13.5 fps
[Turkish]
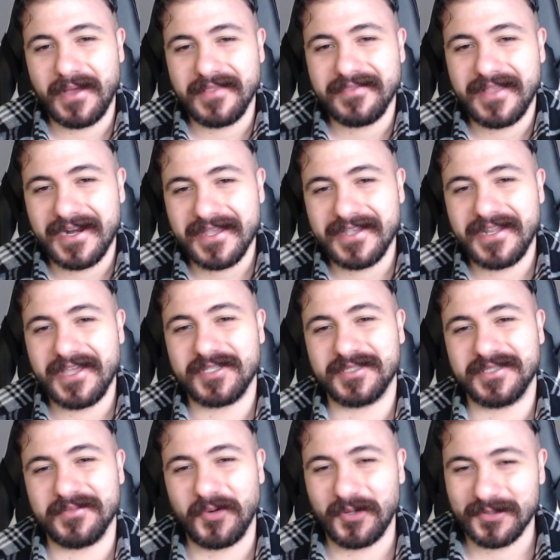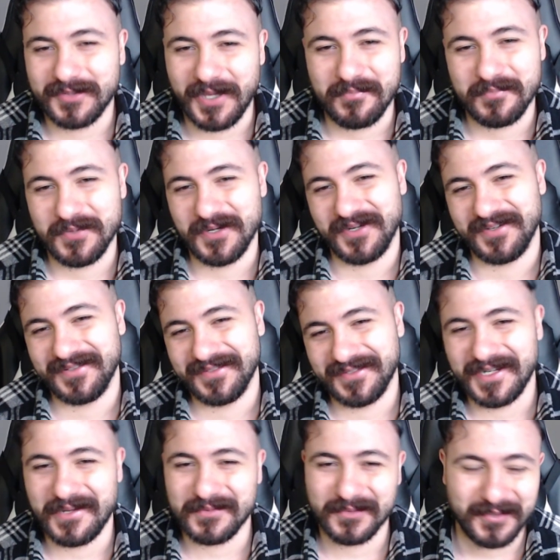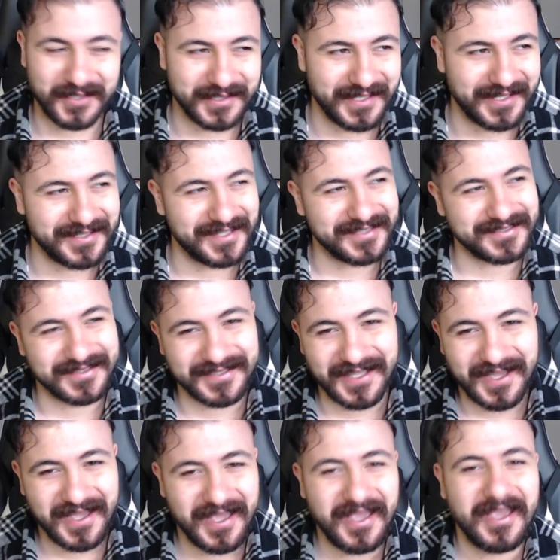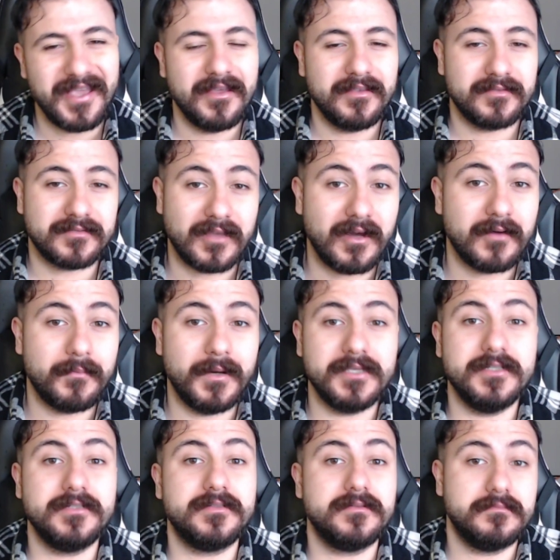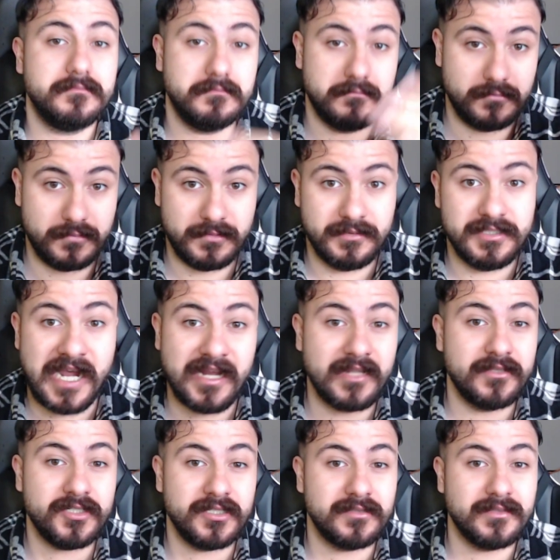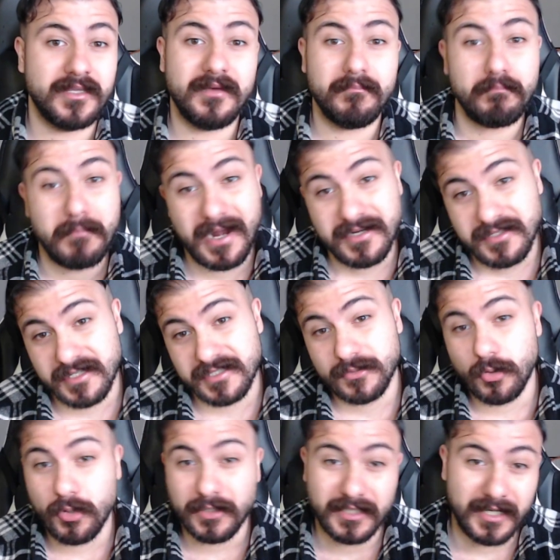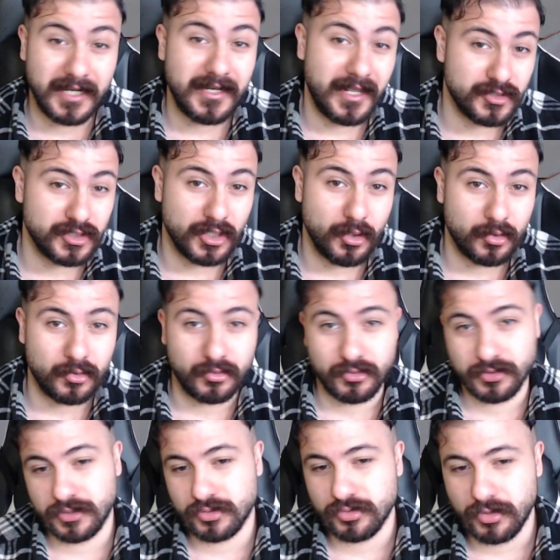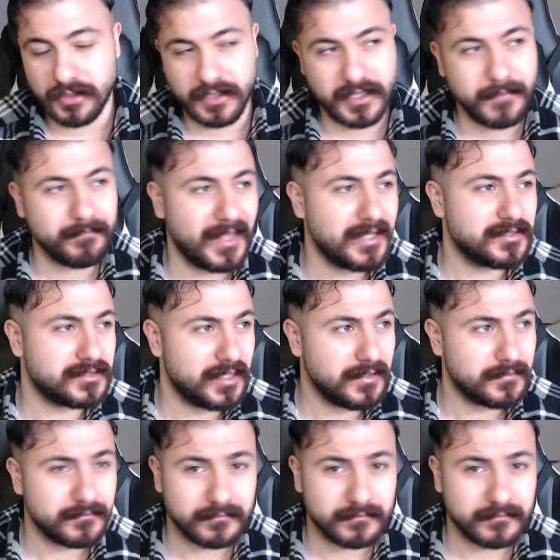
Ben nargile içtim. Ortam bu. Trabzon'a kadar da aslında dağ bayır yayla dışında merkezde o kadar eğlence yok. Onu da söyleyeyim. Neyse.